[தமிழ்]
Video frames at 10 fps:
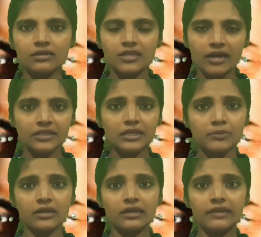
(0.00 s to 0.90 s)
சாதாரண
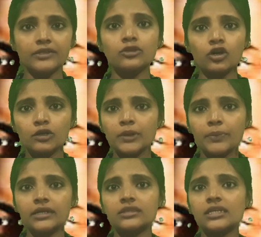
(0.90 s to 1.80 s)
மக்கள் வந்து
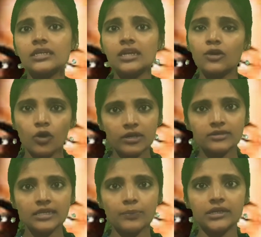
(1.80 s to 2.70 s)
கொடுமைப்படுத்தி கொலை
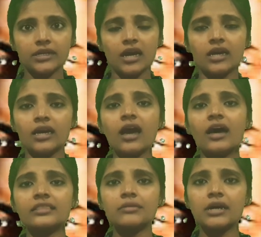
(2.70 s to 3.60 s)
செய்யப்பட்டாங்க
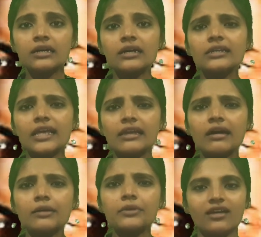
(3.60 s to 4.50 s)
அந்த மக்கள்
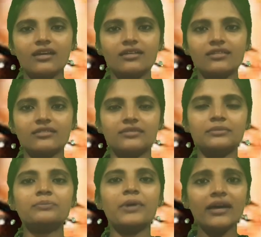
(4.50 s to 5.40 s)
எல்லாருமே
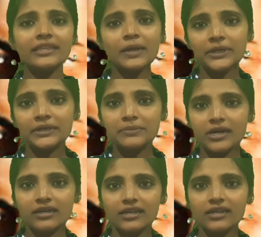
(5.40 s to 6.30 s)
பாதிக்கப்பட்ட
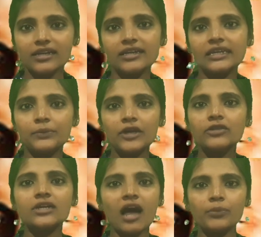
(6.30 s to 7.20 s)
மக்களை
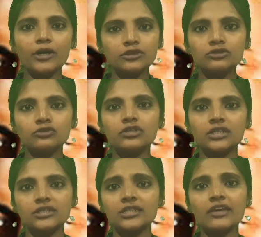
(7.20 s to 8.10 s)
எப்படியாவது
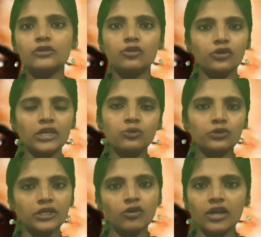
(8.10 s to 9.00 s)
காப்பாற்றணுன்றது தான் இவருடைய
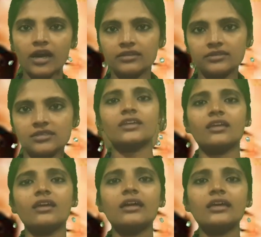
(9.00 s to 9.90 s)
குறிக்கோளாக இருந்தது
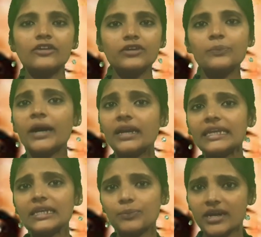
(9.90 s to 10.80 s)
இவர்
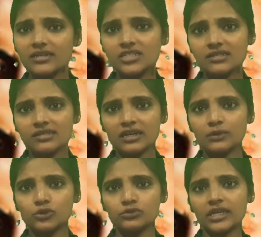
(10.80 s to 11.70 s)
பள்ளியில படிச்சுட்டு
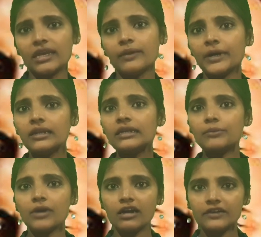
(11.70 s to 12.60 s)
இருக்கும் போதே பள்ளி
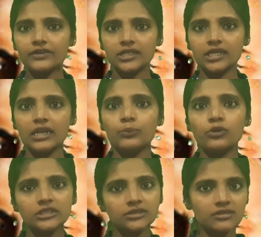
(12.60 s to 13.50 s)
மாணவர்களை
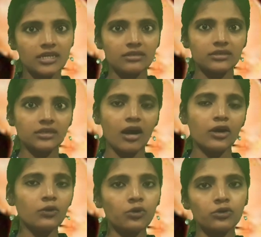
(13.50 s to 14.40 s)
பொறிச்சை
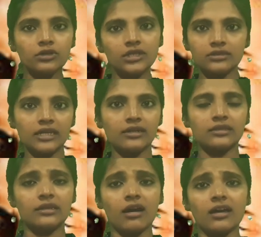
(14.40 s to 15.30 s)
செய்யறதுக்காக ஒன்று
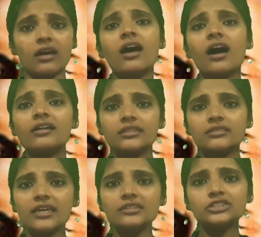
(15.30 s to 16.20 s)
திரட்டினாங்க அது
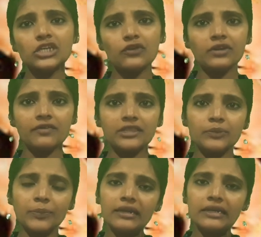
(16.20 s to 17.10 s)
தெரிஞ்சு இவரை
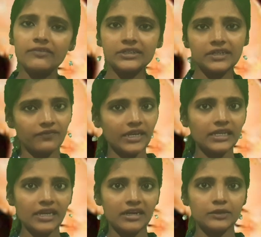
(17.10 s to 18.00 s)
வந்து பள்ளியை விட்டு
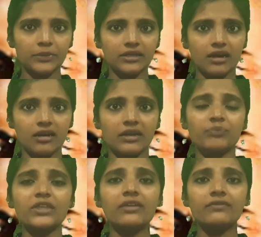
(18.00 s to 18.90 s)
வெளியே அனுப்பிட்டாங்க
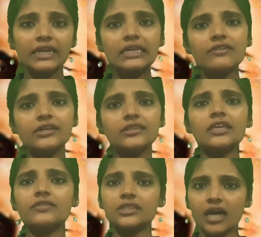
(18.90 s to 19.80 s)
வெளியே வந்து
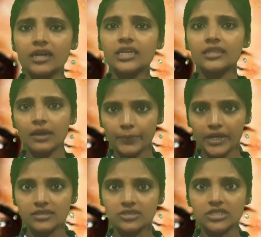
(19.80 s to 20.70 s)
இவர் தனியாக தான்
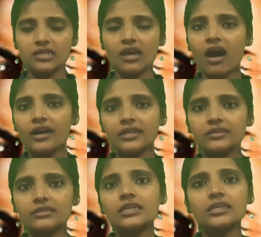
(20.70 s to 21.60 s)
படிச்சு
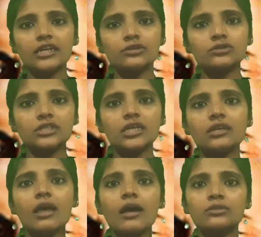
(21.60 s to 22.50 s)
ஆயிரத்தி எட்நூத்தி
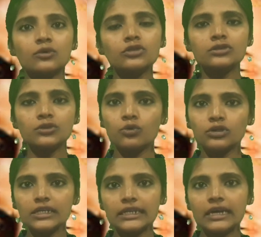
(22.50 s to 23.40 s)
தொண்ணூத்தி
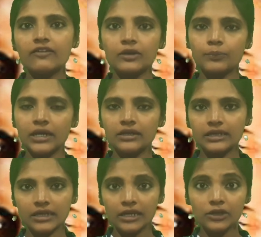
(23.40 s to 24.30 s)
ஒண்ணுல இவர்
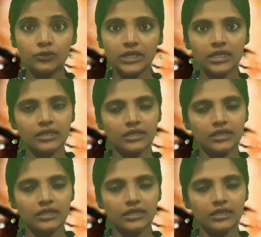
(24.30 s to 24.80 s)
பள்ளி கல்லூரி